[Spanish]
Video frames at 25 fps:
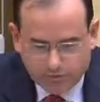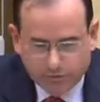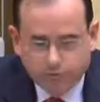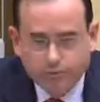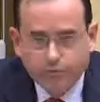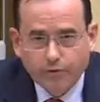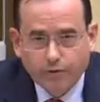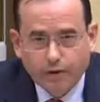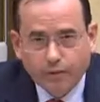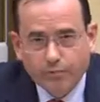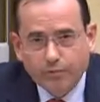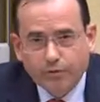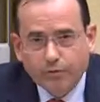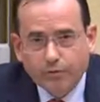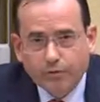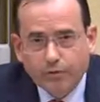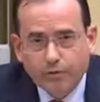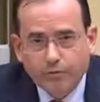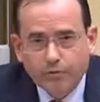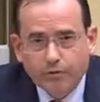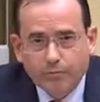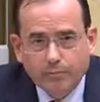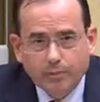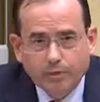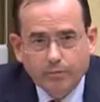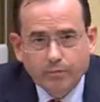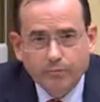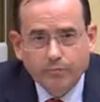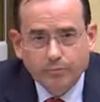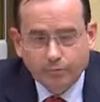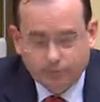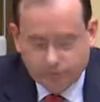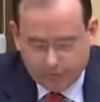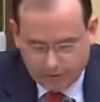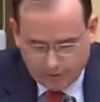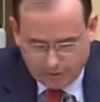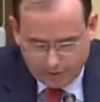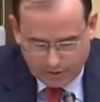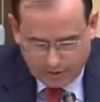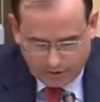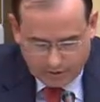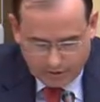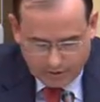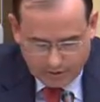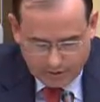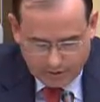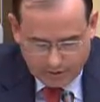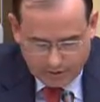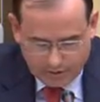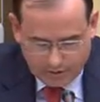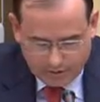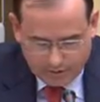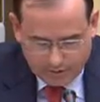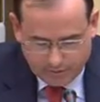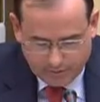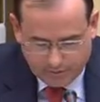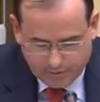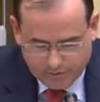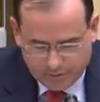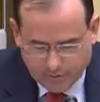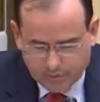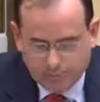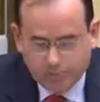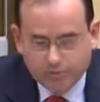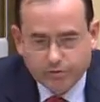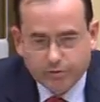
si fuera más próxima a los costes reales de la enseñanza,